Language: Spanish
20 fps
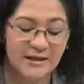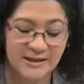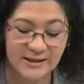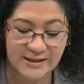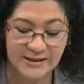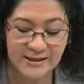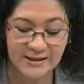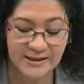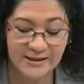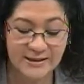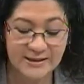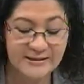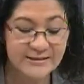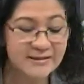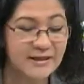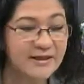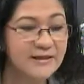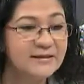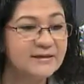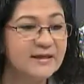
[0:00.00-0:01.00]
Eh,
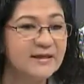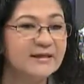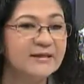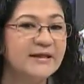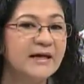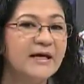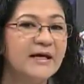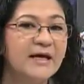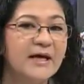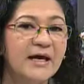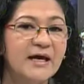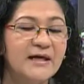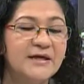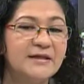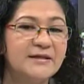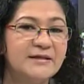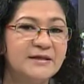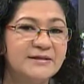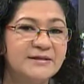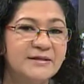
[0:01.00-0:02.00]
esta estrategia
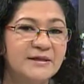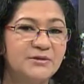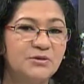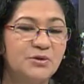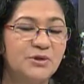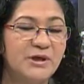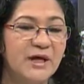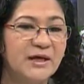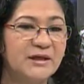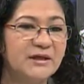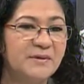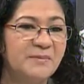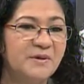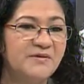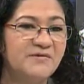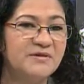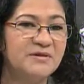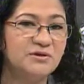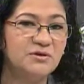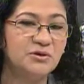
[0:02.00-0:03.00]
intersectorial de
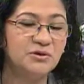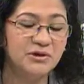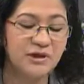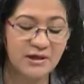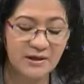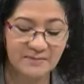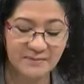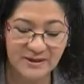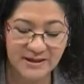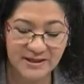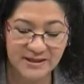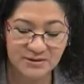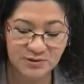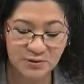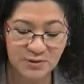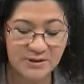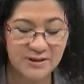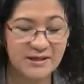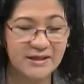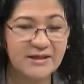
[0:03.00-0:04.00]
prevención del
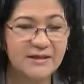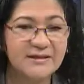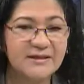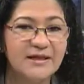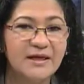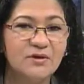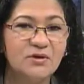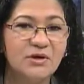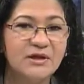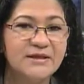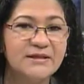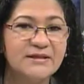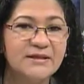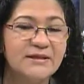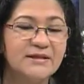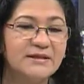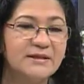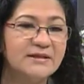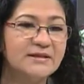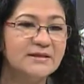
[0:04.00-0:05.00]
embarazo en niñas y
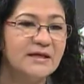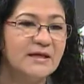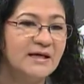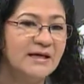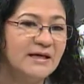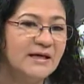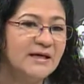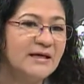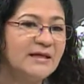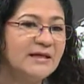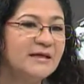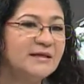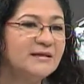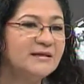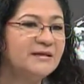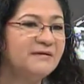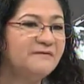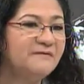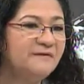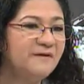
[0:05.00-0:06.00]
adolescentes
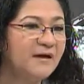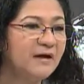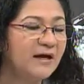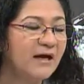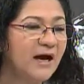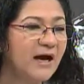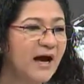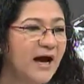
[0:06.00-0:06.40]
identifica